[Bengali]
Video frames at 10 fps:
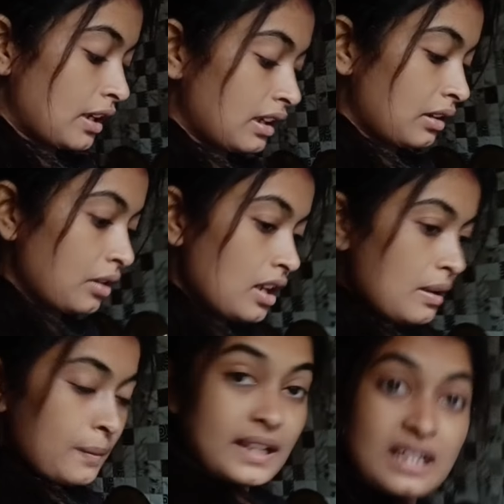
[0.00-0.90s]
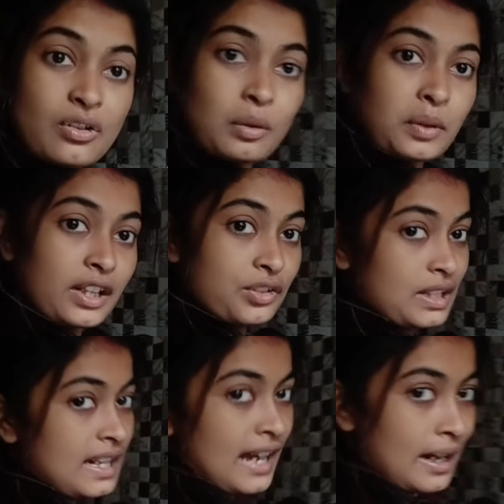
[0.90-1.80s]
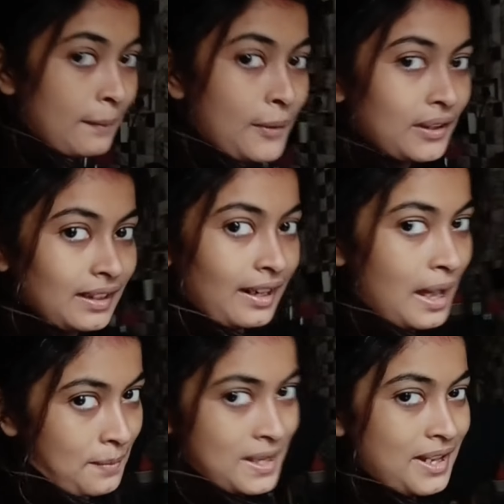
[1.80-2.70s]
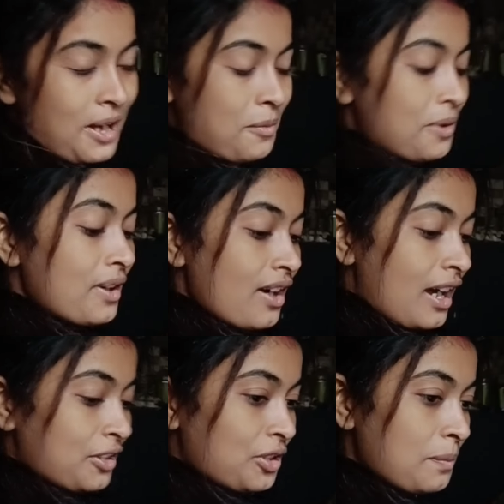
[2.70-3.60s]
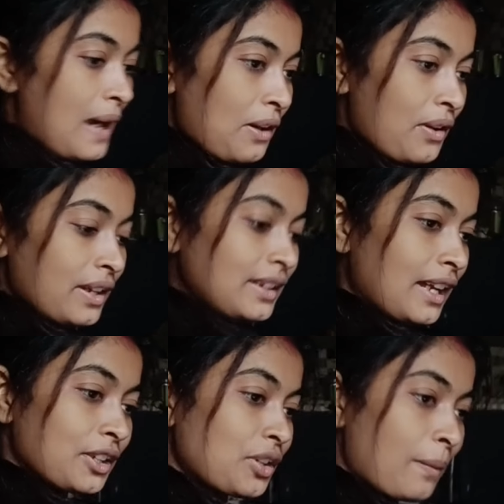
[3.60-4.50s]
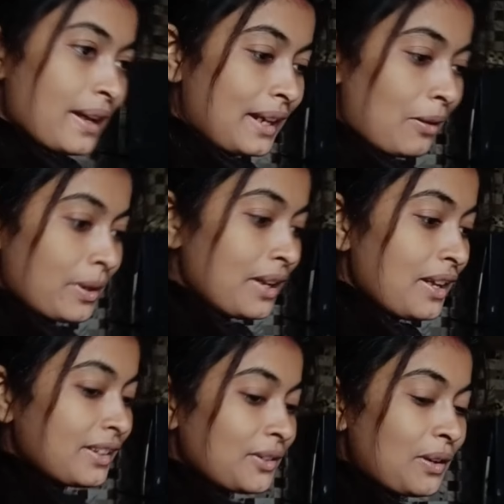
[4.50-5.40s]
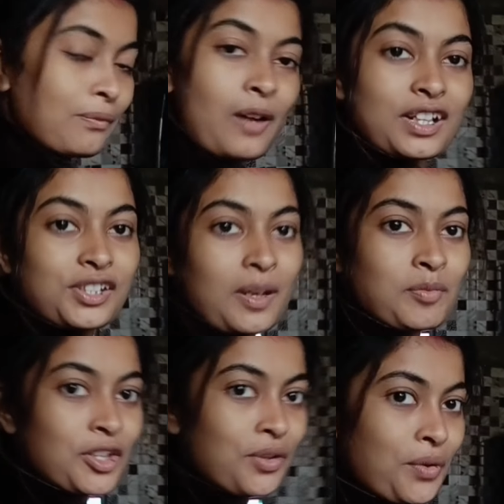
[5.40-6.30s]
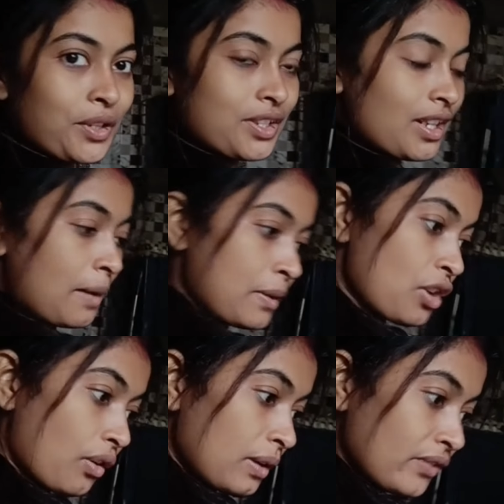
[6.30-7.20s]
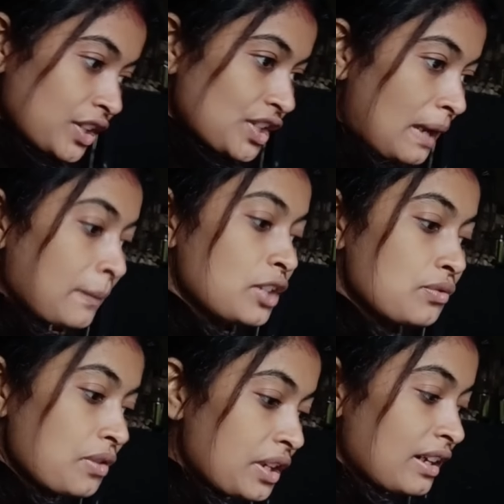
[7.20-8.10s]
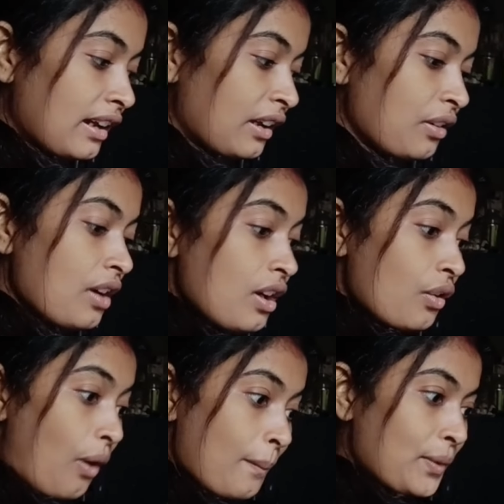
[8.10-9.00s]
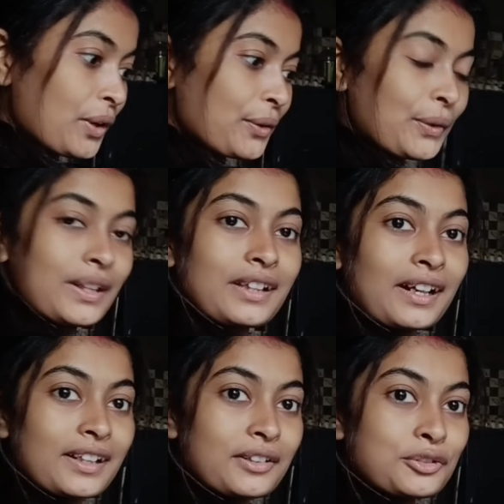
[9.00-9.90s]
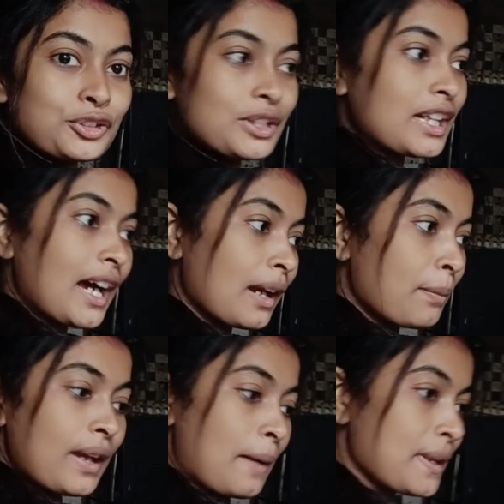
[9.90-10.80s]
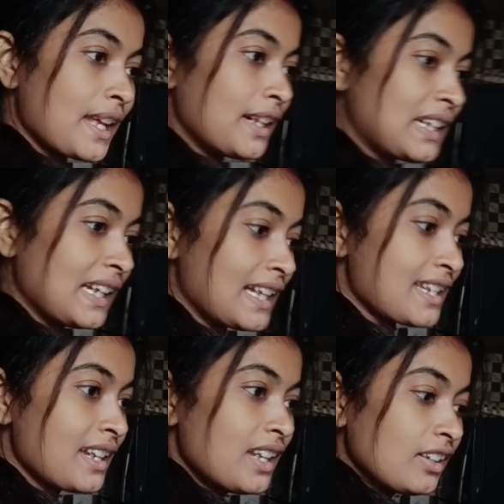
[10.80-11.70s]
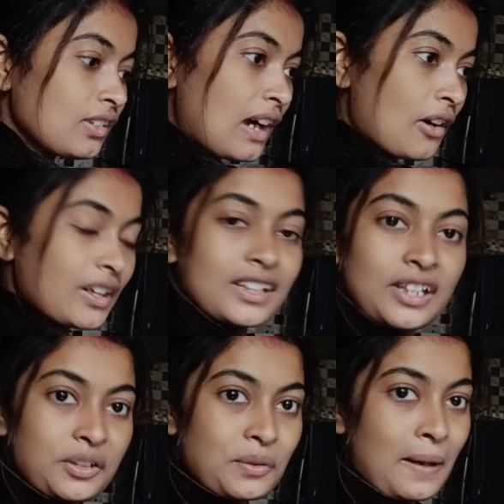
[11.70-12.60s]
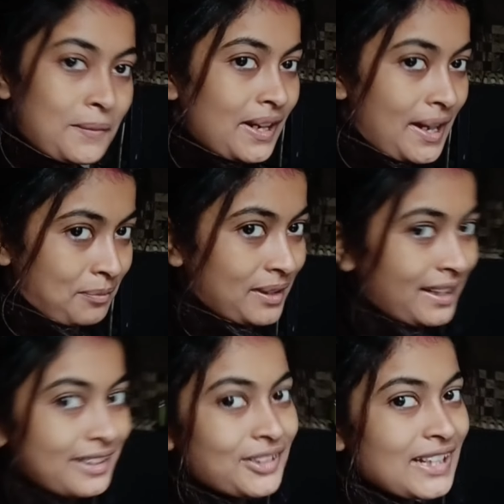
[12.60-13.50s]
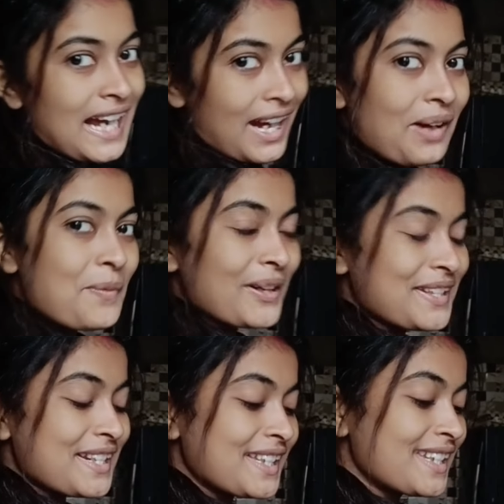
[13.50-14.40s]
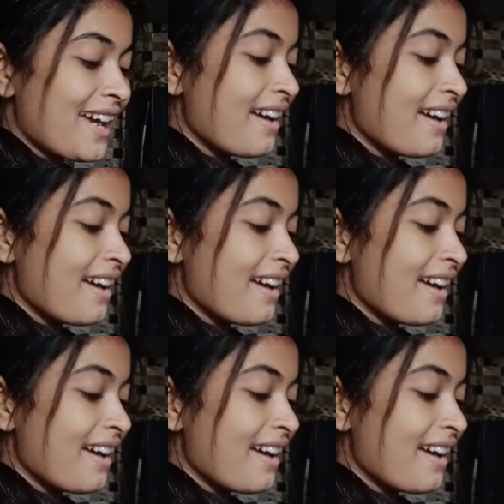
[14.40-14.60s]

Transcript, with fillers: তার কারণ বেশি করব না যদি খারাপ হয় তাহলে আমিই খাবো আর যদি ভালো হয় তাহলে সবাই খাবে তো ফার্স্ট টাইম যেহেতু করছি না আমি যখনই ফার্স্ট টাইম কিছু করি না কেন কম করে করি তার কারণ যদি খারাপ হয় আমি খেলে ঠিক আছে কিন্তু কাউকে দিলে একটু কেমন লাগবে না যদি খারাপ হয় জিনিসটা